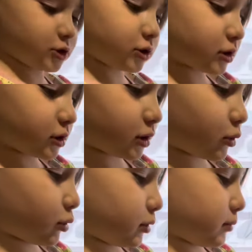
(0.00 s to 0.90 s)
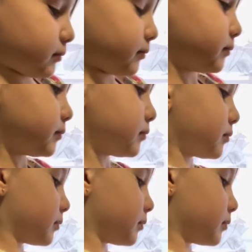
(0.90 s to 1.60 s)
На 23 такой. подарим, да?